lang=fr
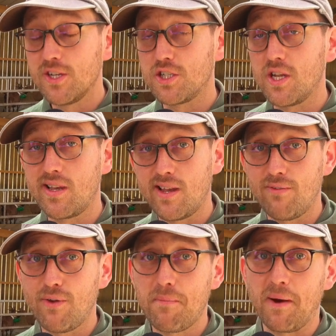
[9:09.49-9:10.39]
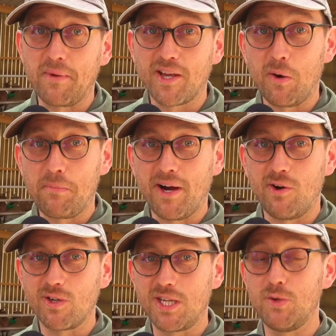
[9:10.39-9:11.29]
J'ai été élevé par mes
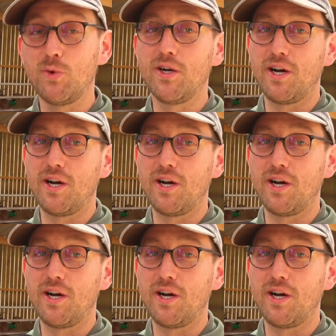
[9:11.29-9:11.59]
grands-parents qui, eux,